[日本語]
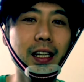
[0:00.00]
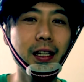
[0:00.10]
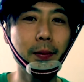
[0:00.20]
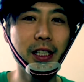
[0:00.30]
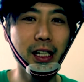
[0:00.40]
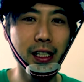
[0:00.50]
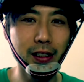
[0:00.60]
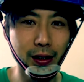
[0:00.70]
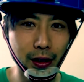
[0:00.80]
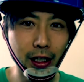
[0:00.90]
てあったみたいで
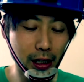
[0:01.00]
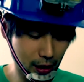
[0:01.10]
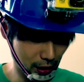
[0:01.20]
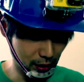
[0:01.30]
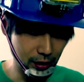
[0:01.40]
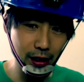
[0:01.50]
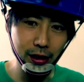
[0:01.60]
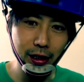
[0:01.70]
す、えー、政